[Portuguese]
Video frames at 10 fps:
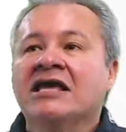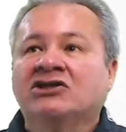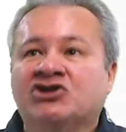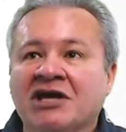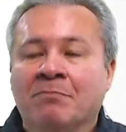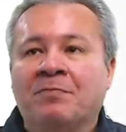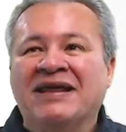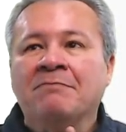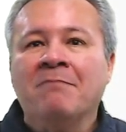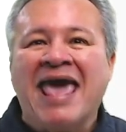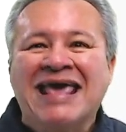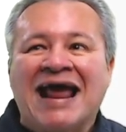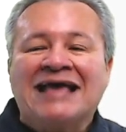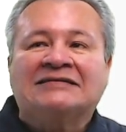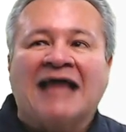de
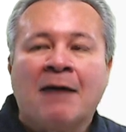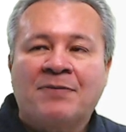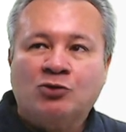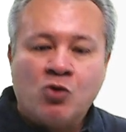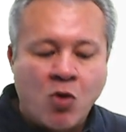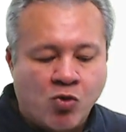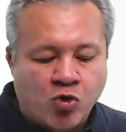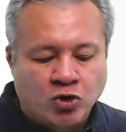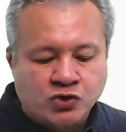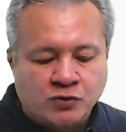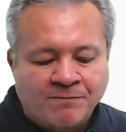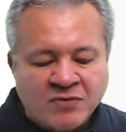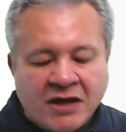primeira etapa do concurso,